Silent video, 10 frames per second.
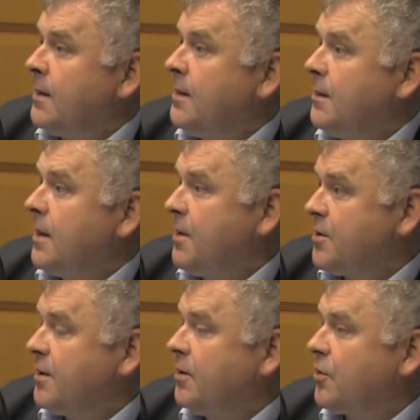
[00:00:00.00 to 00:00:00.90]
I na
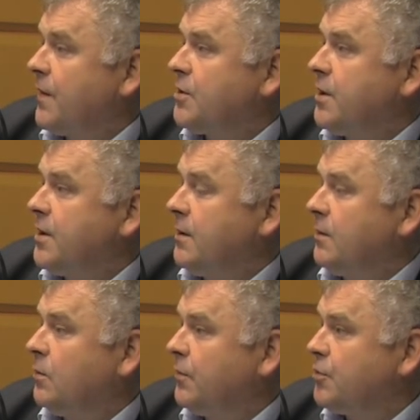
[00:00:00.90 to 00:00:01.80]
bazie tych
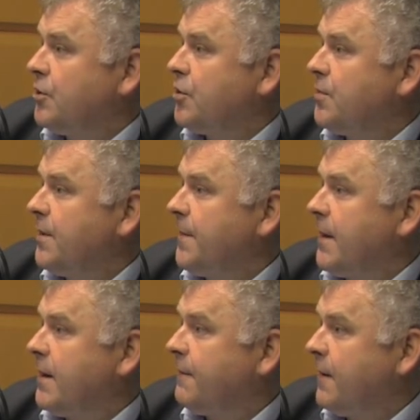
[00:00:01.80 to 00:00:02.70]
doświadczeń utworzyliśmy
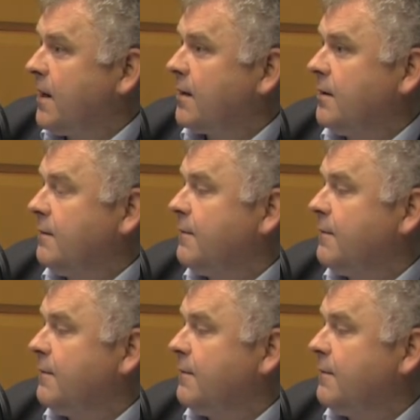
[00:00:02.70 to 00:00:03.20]
referat w